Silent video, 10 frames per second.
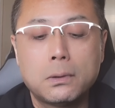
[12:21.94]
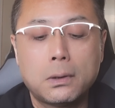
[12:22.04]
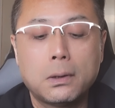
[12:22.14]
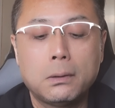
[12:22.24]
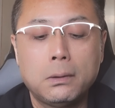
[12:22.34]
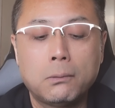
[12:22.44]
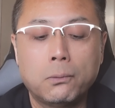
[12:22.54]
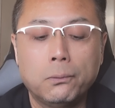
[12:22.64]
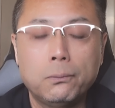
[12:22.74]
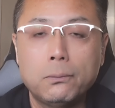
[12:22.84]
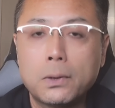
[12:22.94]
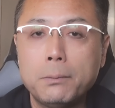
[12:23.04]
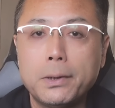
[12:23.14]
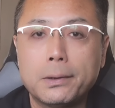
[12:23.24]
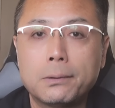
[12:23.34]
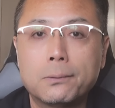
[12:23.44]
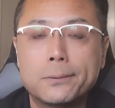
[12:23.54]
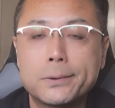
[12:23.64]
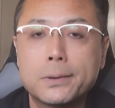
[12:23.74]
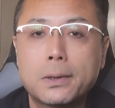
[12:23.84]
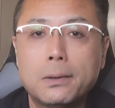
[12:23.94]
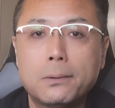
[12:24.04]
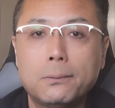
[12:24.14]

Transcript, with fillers: はい、でこのカメラで特殊な環